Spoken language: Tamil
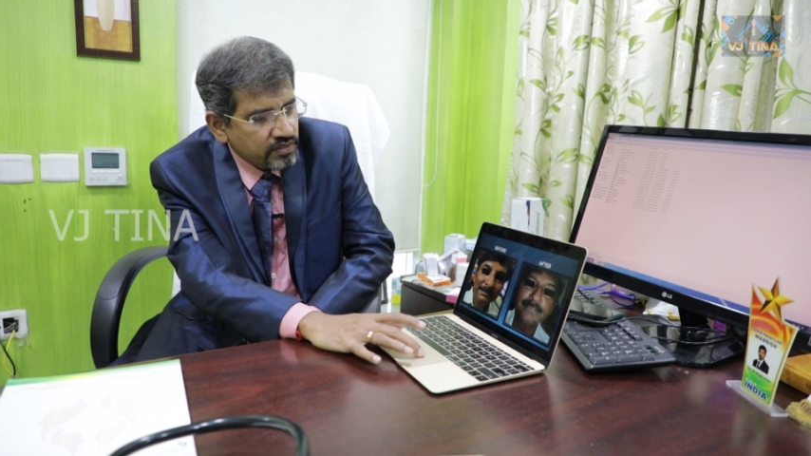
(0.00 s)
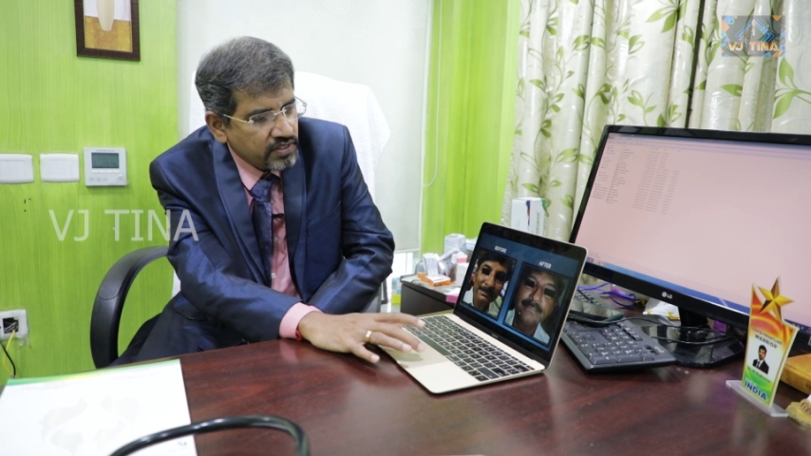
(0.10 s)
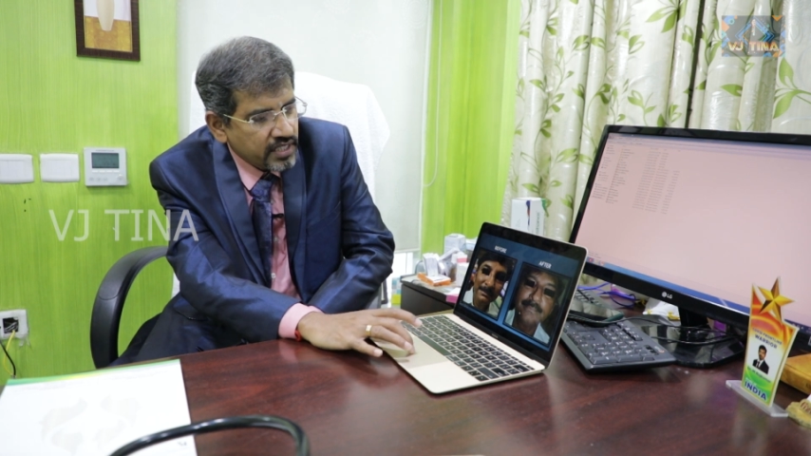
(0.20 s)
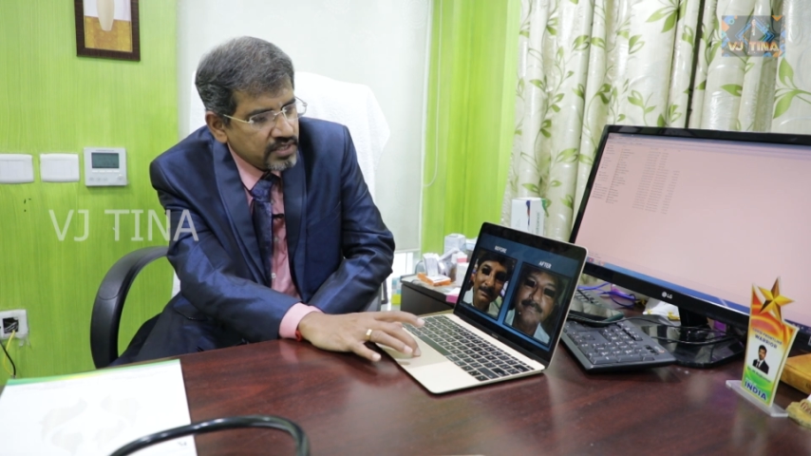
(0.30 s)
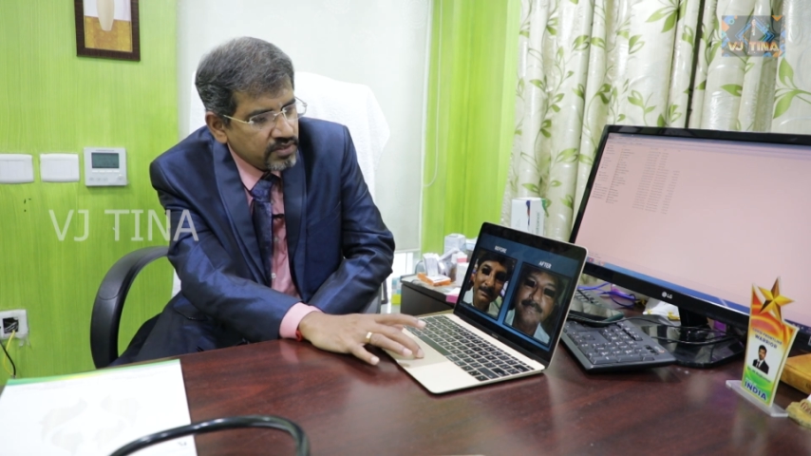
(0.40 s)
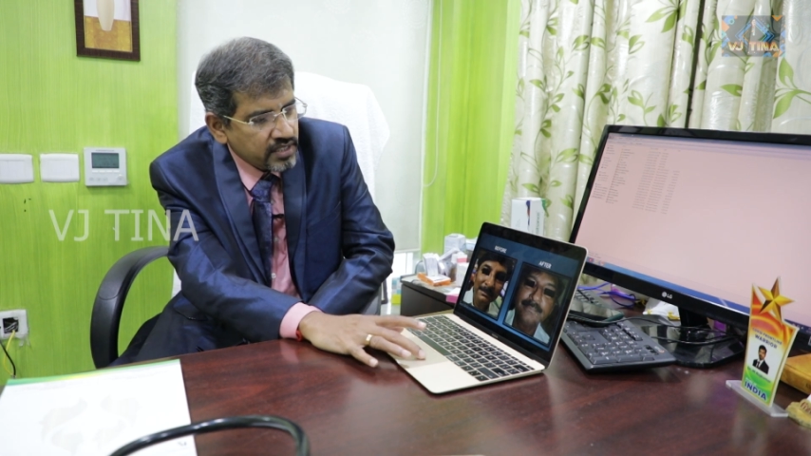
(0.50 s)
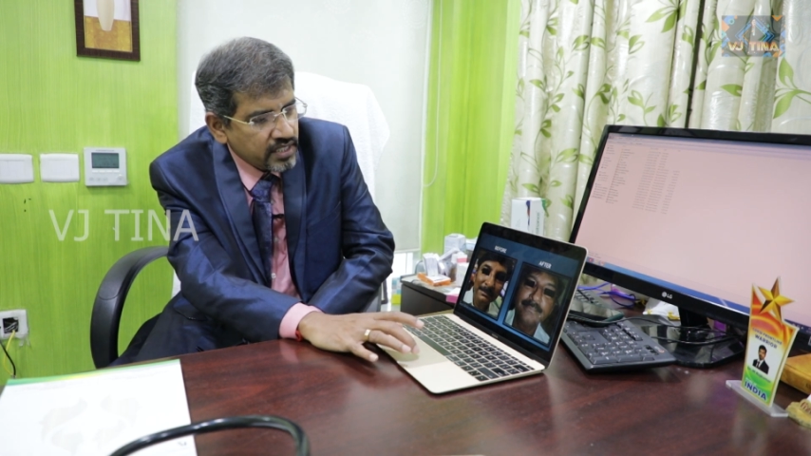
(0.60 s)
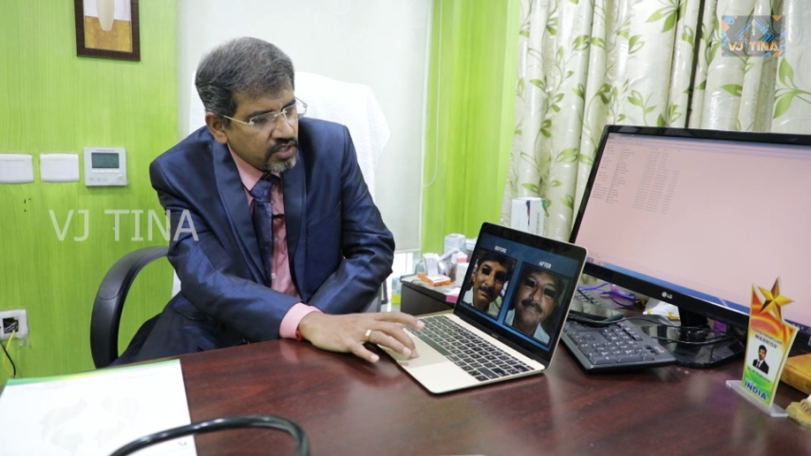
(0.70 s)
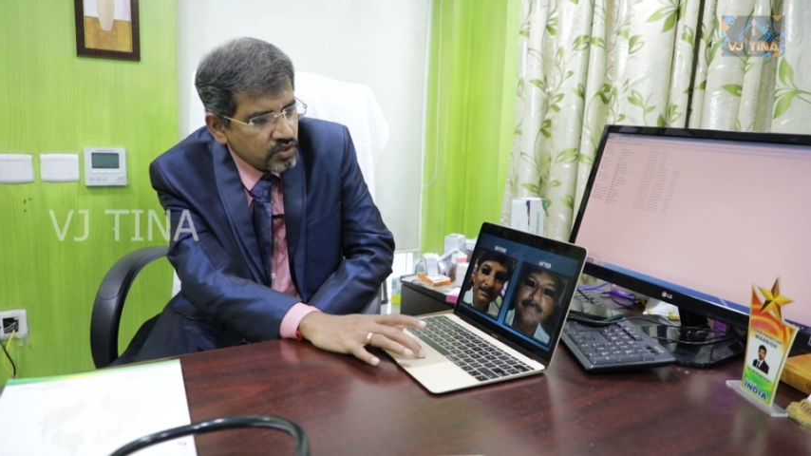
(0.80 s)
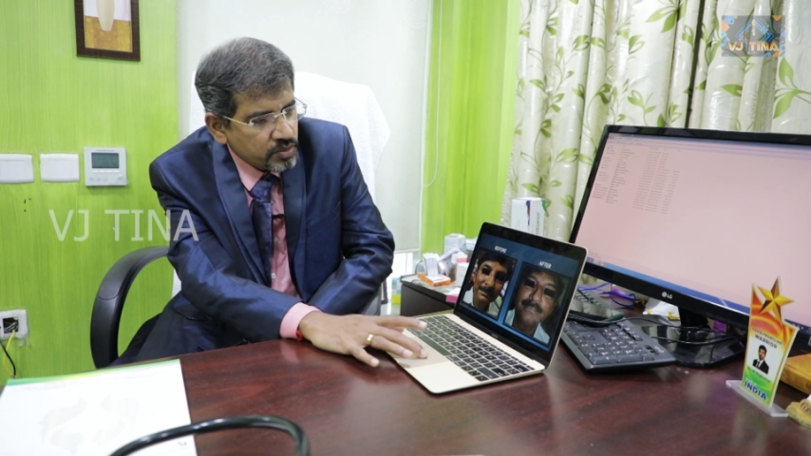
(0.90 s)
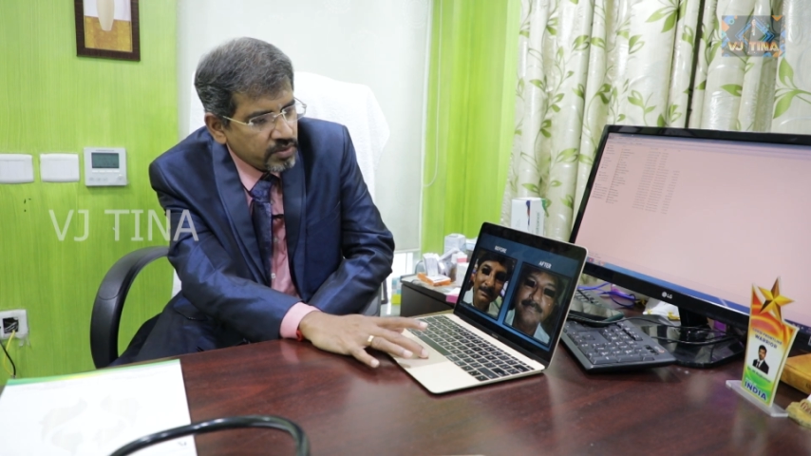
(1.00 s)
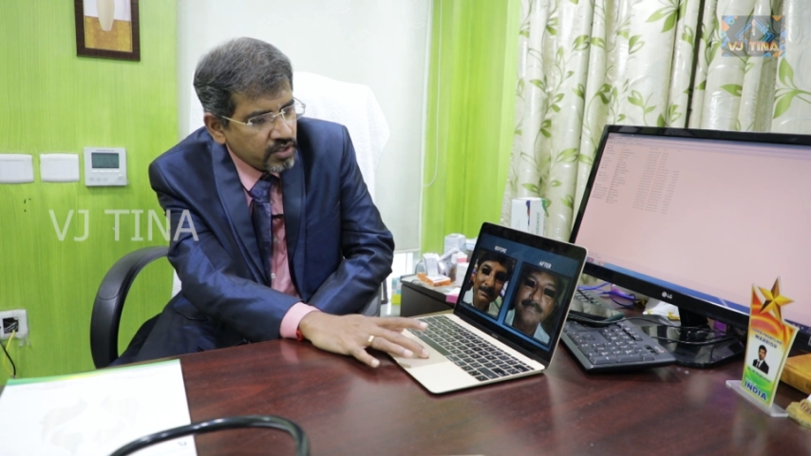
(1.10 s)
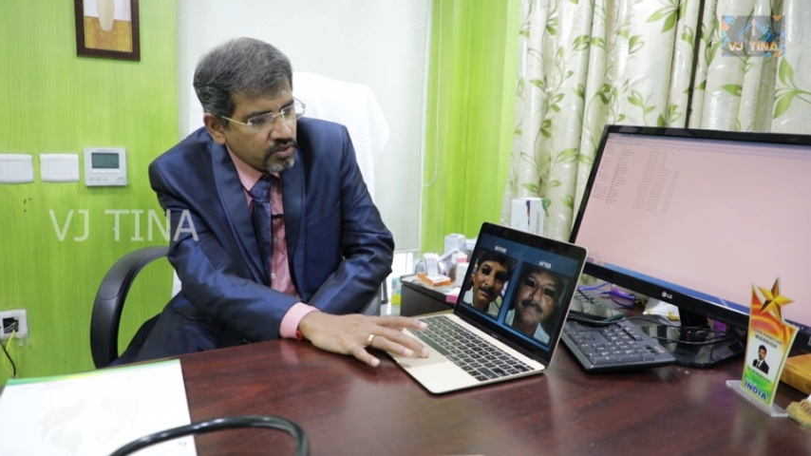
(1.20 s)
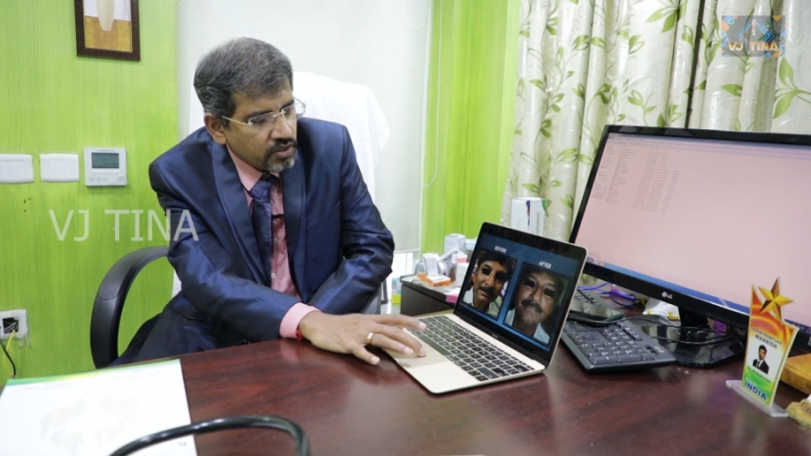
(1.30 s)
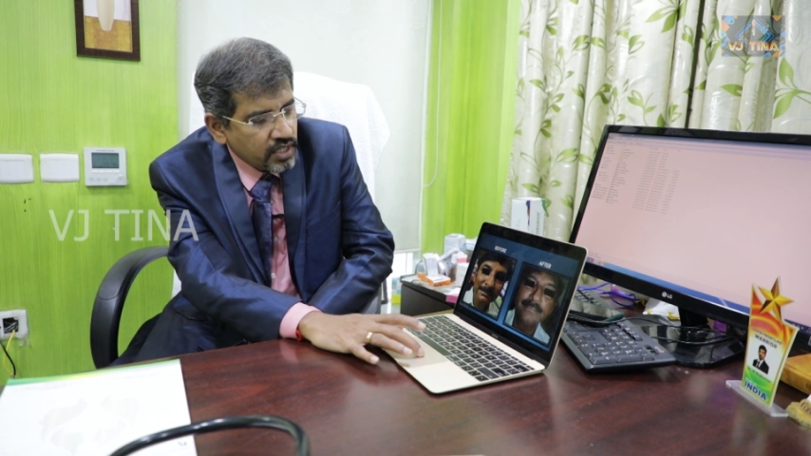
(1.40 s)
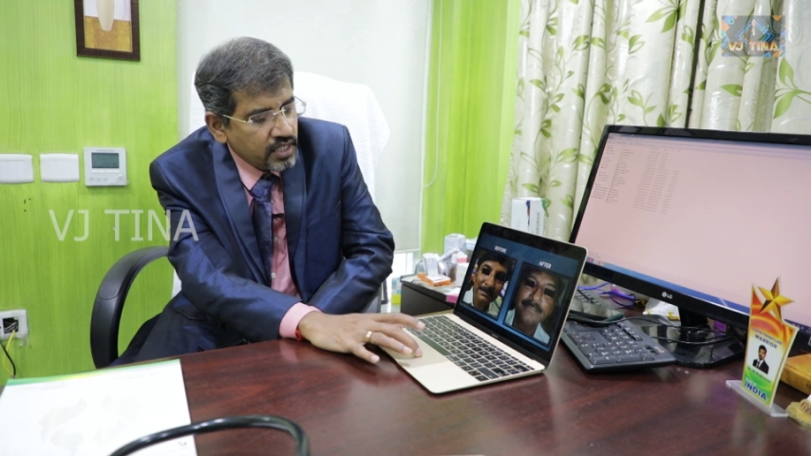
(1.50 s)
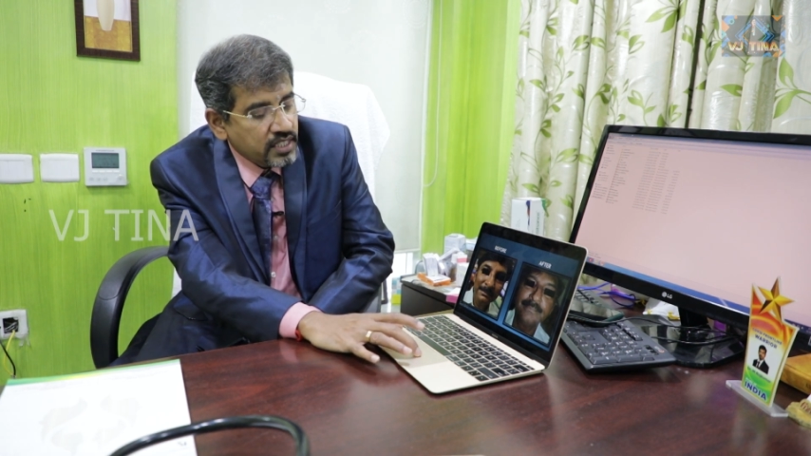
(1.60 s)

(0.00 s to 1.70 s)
ஃபில்லர்ஸ் வந்து இங்கேயும் யூஸ் பண்ணியிருக்கோம்